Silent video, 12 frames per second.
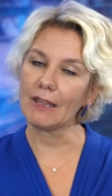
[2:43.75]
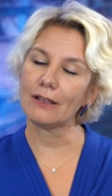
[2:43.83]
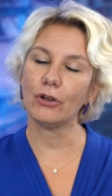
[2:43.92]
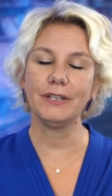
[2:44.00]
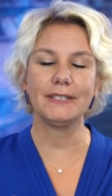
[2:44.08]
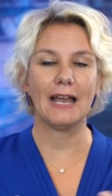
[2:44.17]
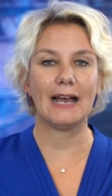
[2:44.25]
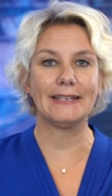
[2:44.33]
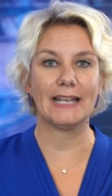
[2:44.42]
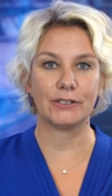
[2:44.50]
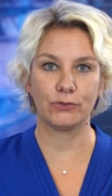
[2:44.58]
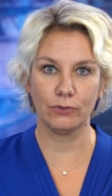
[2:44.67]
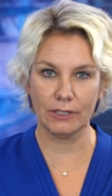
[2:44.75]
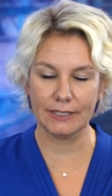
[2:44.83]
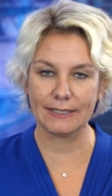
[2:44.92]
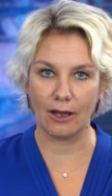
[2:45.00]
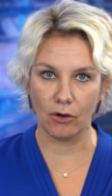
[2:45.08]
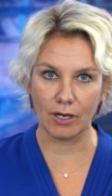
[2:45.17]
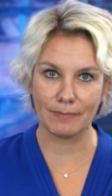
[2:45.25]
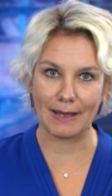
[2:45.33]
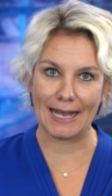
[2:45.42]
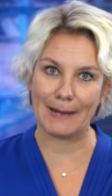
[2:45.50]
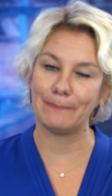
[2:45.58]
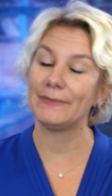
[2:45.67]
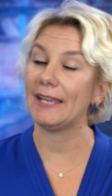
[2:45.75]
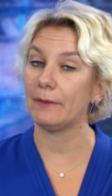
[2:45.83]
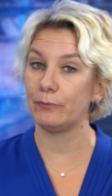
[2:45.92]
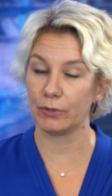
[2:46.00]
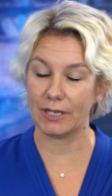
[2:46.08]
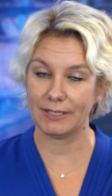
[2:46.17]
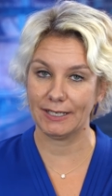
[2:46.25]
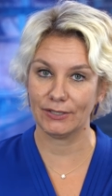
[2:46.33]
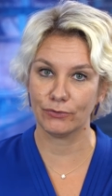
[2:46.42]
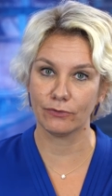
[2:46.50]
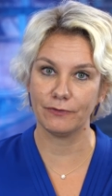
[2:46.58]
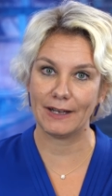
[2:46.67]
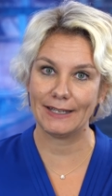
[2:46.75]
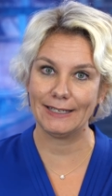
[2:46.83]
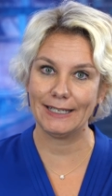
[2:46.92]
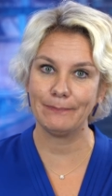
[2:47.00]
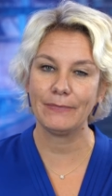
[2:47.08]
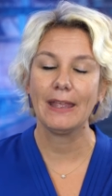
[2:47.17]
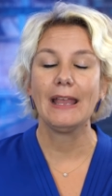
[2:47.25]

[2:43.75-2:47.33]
könnt ihr natürlich auch im Rahmen der Bürgertestung wahrnehmen.